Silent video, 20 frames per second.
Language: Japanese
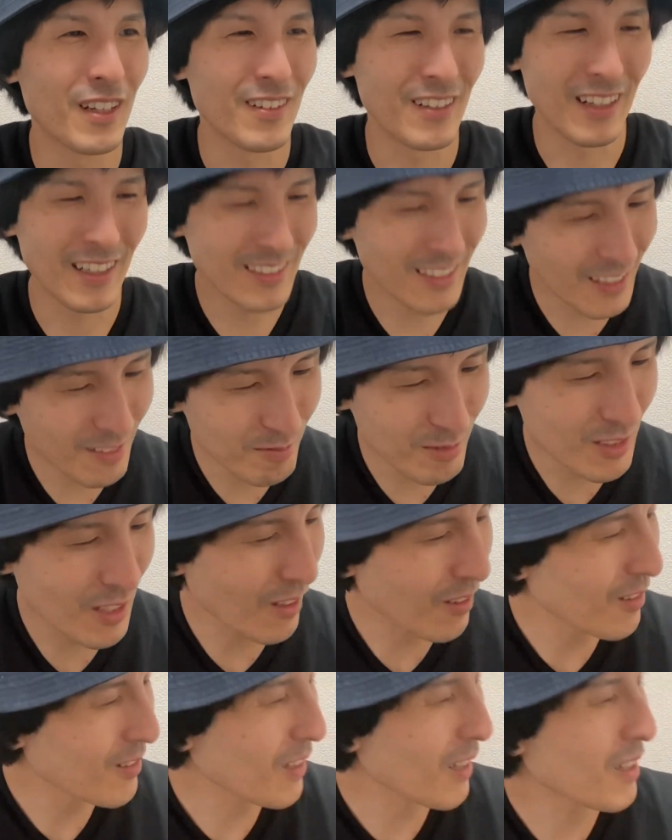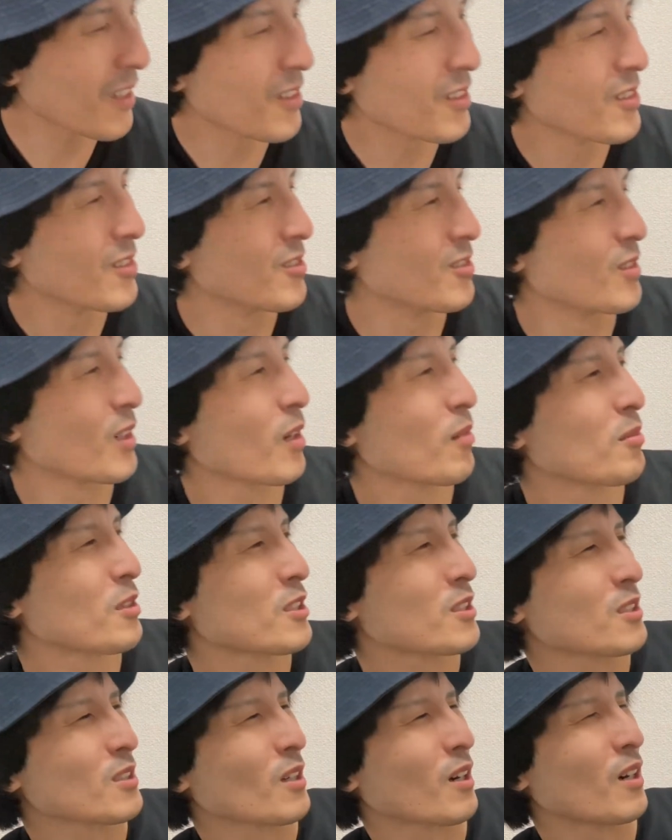なぜ豚の大群、裏
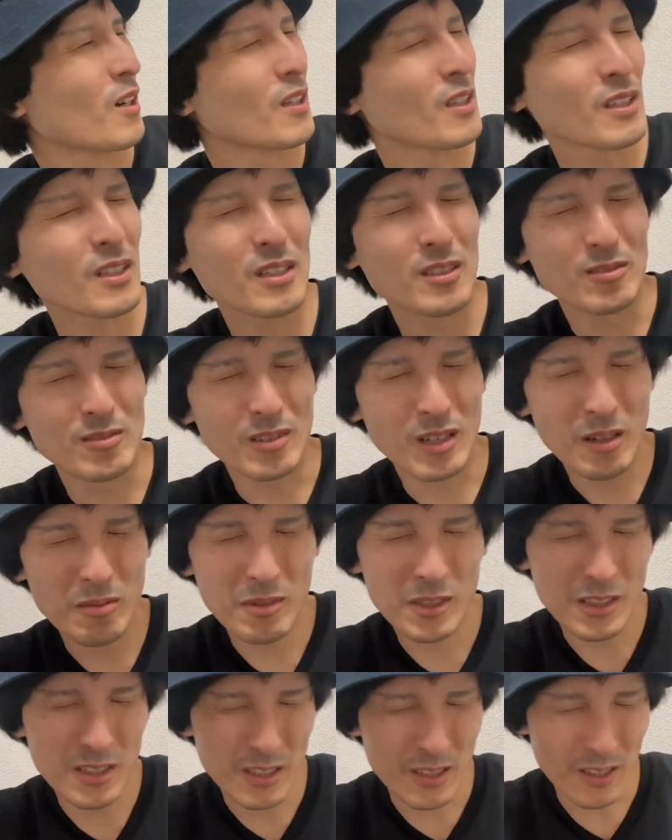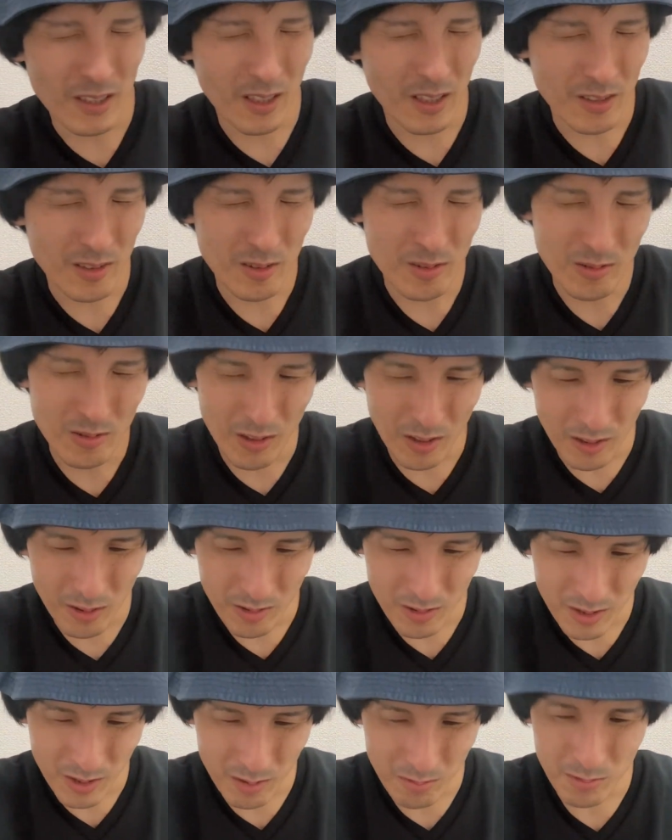飯屋、幽霊
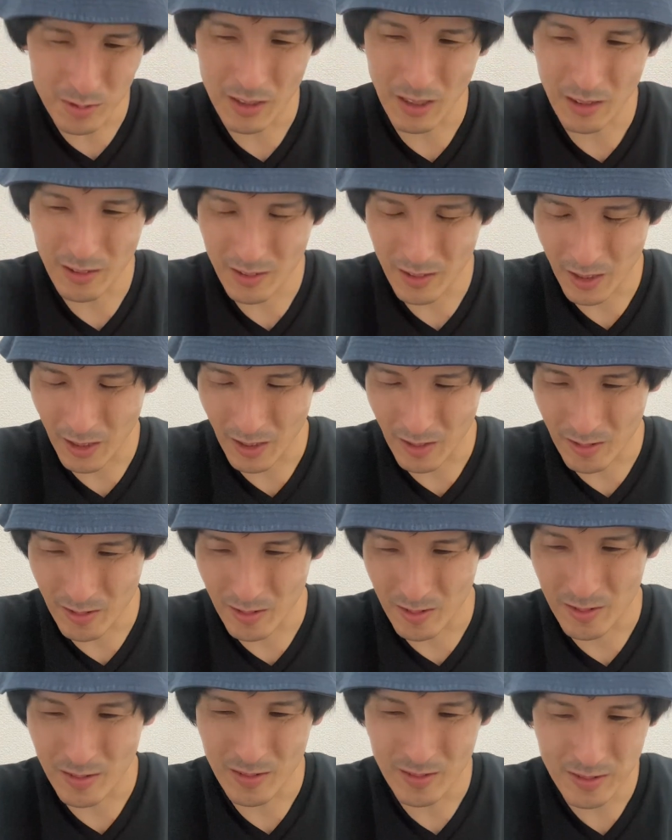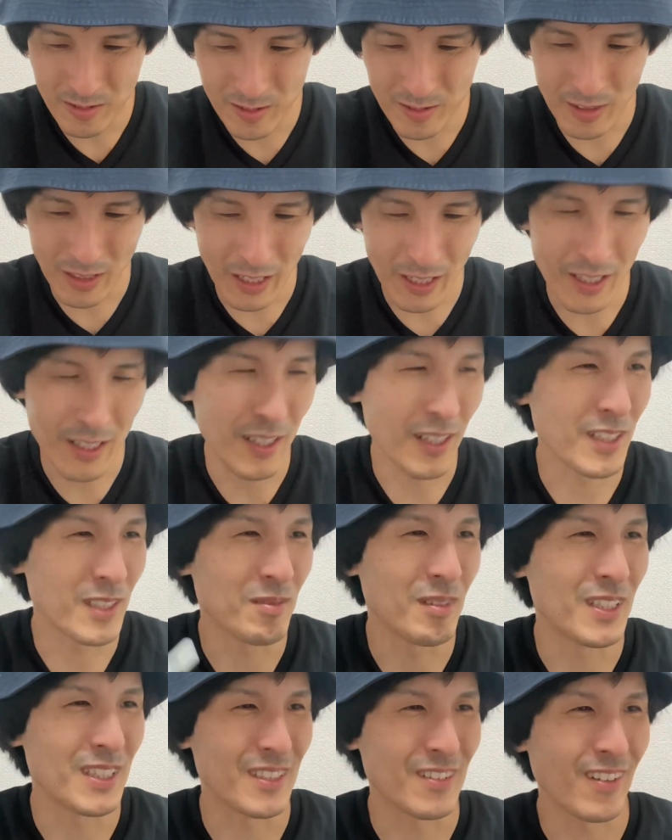の日、豚の大群。つながりがい
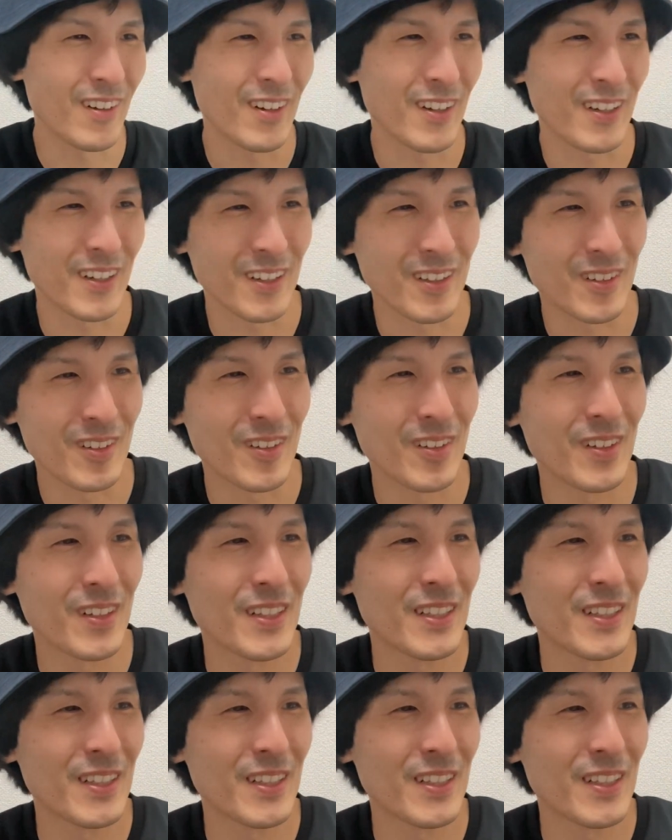まいちわからんけど、